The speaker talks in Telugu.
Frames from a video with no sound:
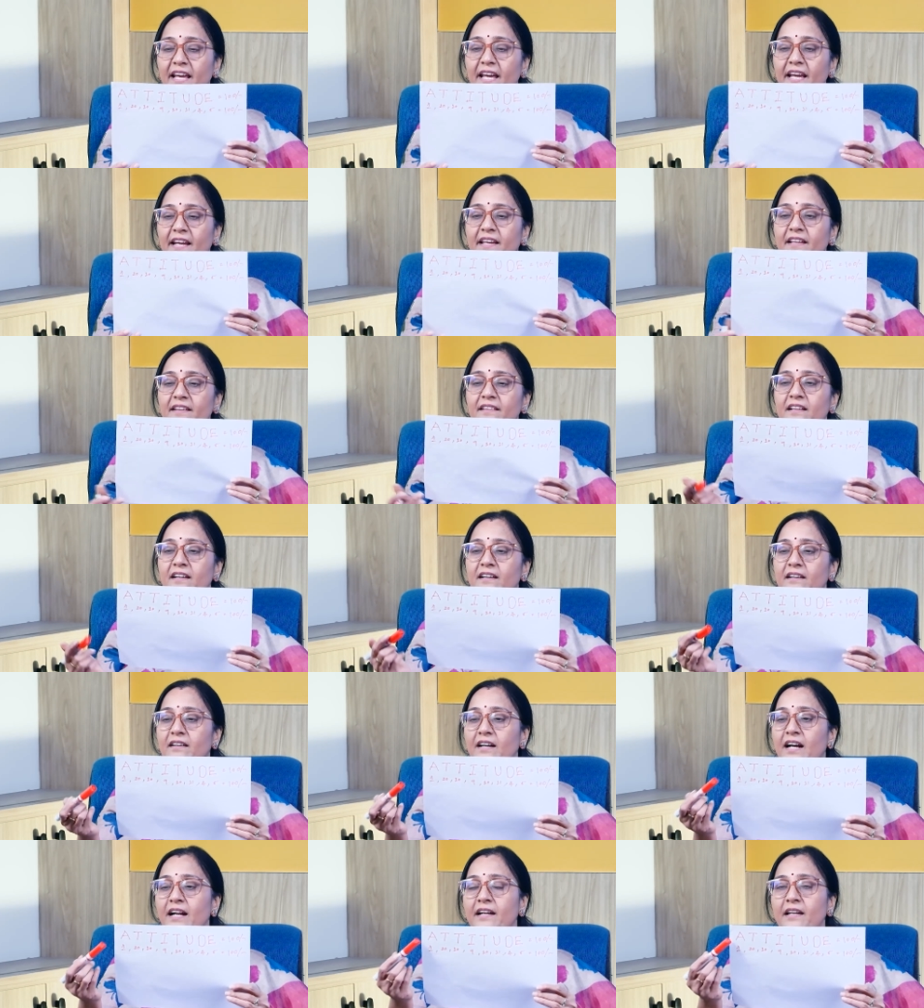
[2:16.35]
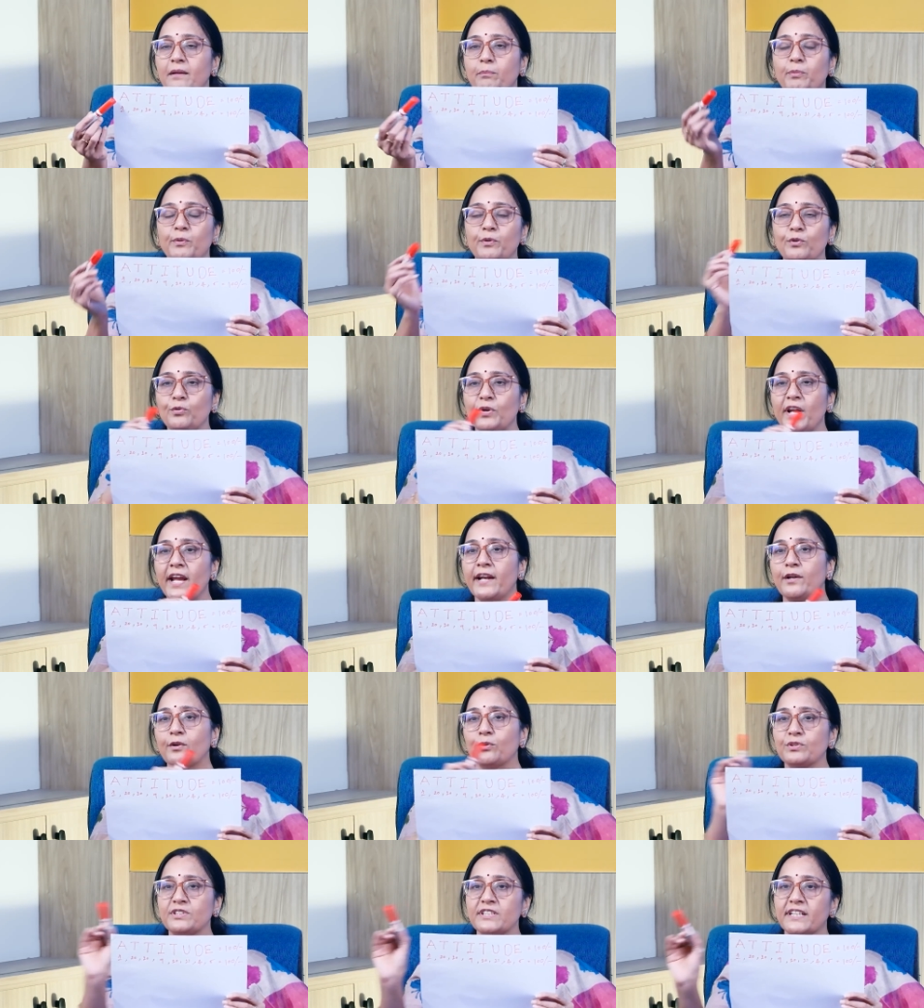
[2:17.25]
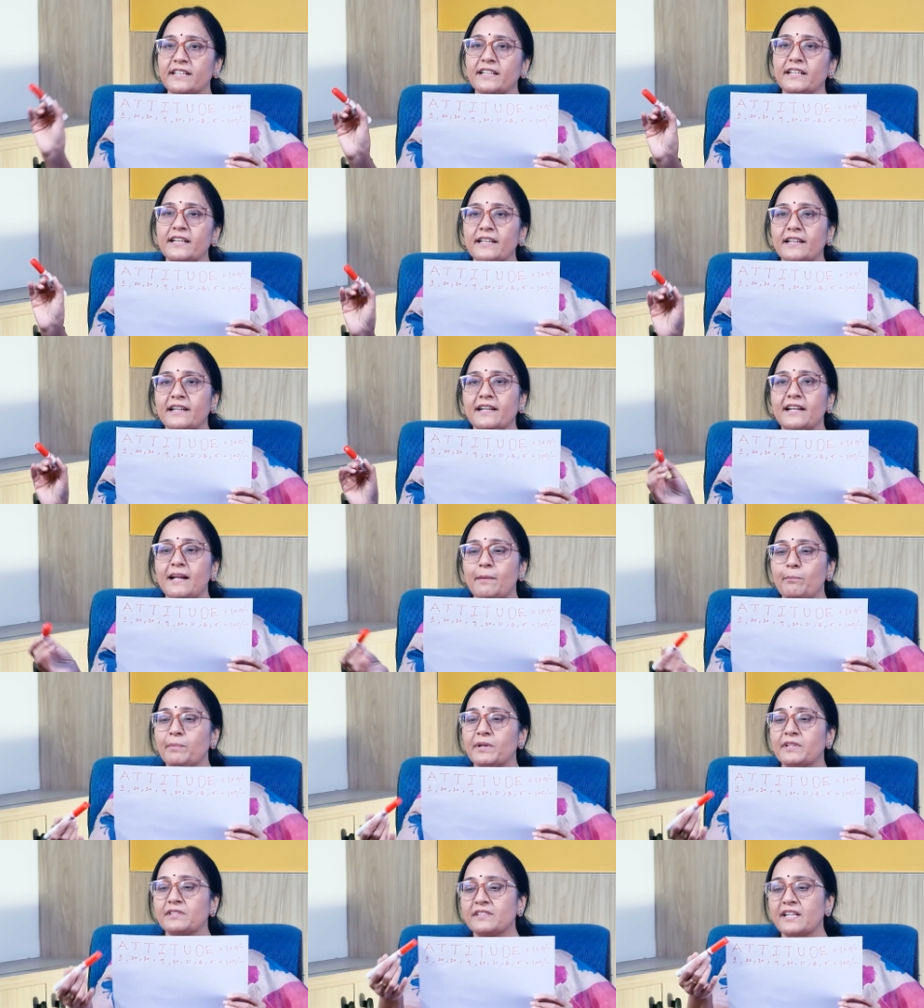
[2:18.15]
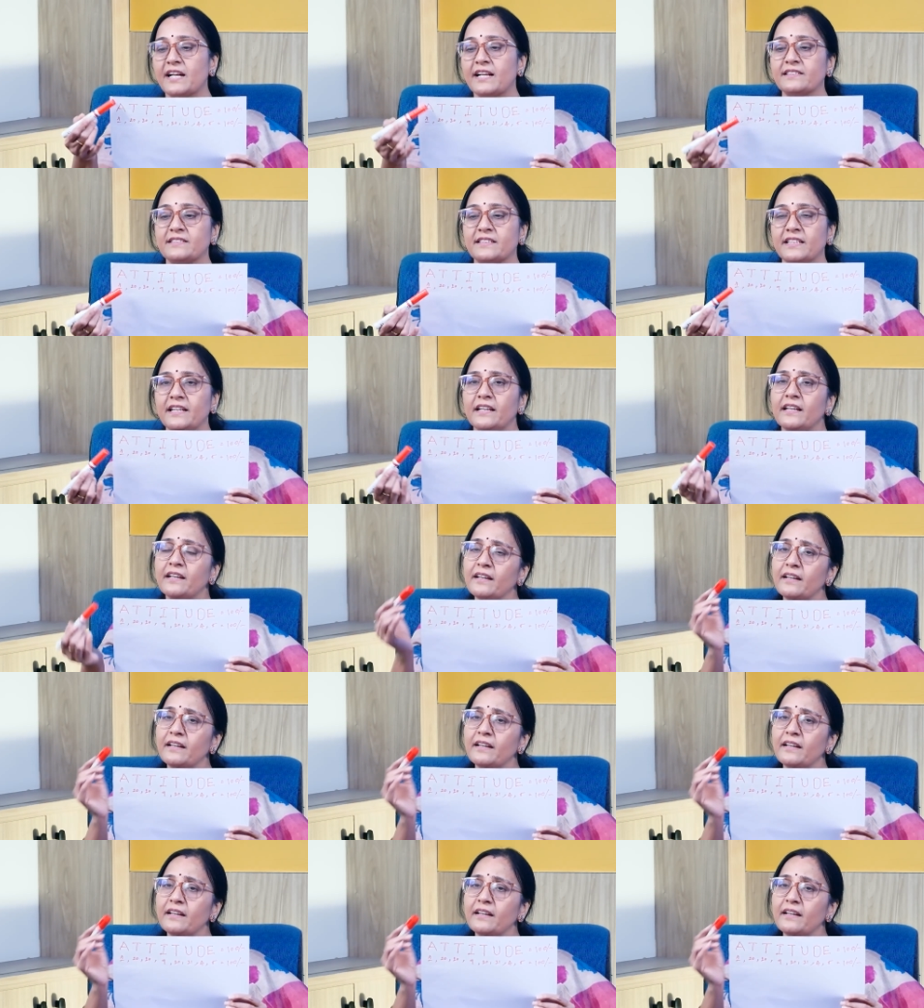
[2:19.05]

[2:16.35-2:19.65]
ఏ కింద అంటే ఇప్పుడు నువ్వు ఏ టు జెడ్ కనుక నెంబర్స్ రాసి